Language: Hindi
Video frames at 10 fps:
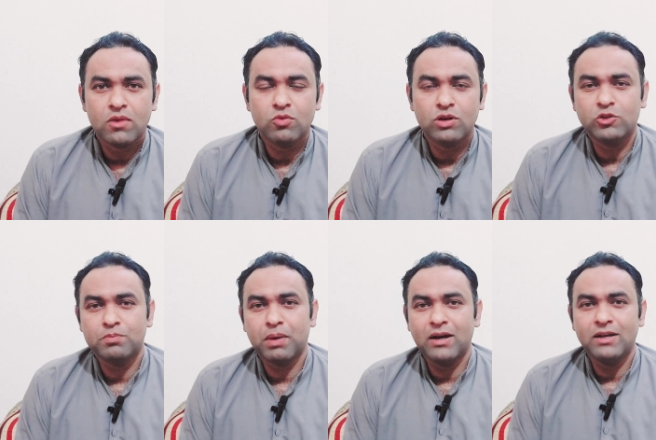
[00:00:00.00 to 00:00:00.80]
उनका जो
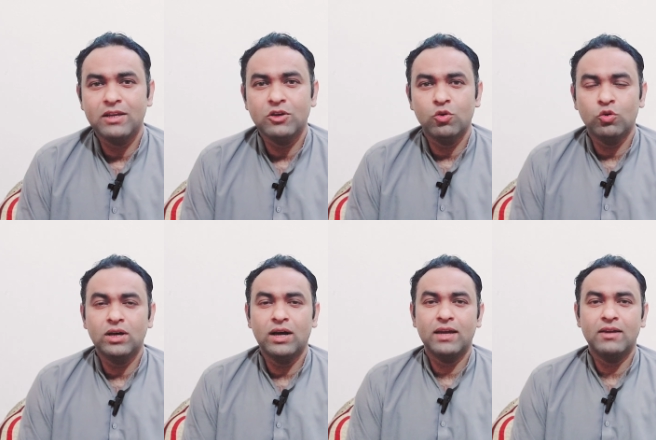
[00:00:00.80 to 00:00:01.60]
पार्टी
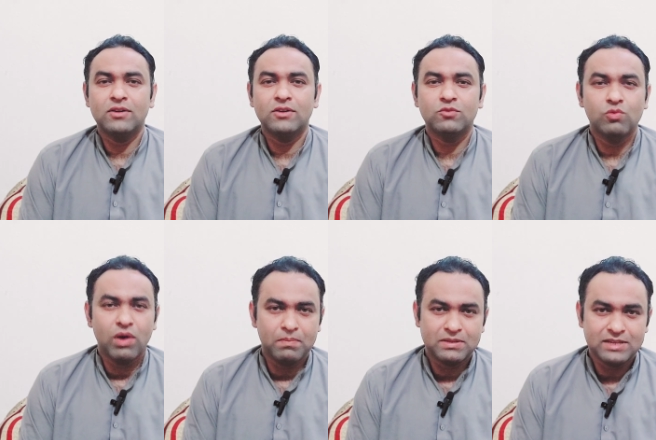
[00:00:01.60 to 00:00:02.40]
अहदा है वो
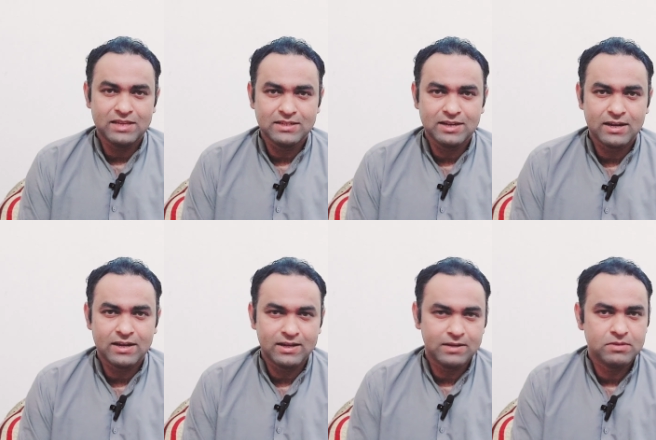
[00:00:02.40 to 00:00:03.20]
वापस लिया जा रहा
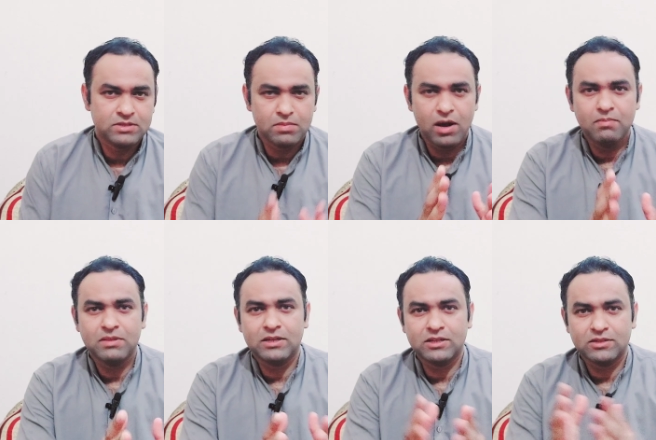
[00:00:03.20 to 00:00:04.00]
है इस तमाम
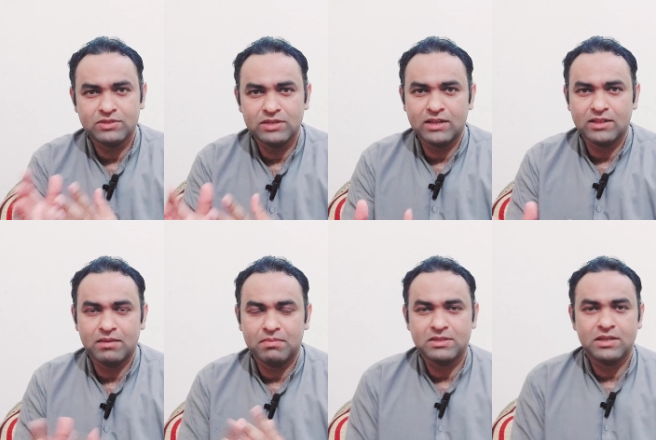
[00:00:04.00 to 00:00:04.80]
तरह की तफसीत
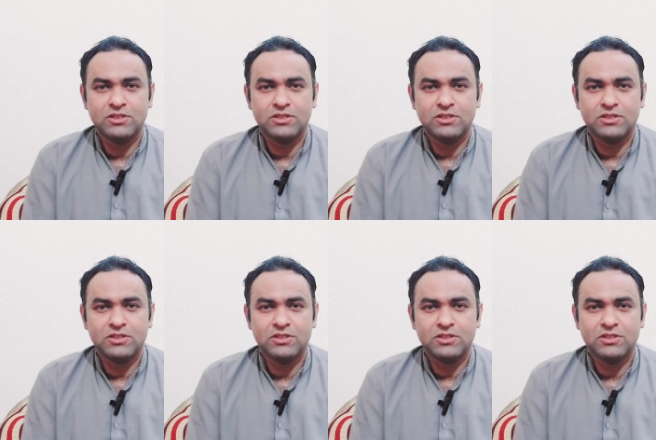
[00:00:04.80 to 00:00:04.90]
आपके साथ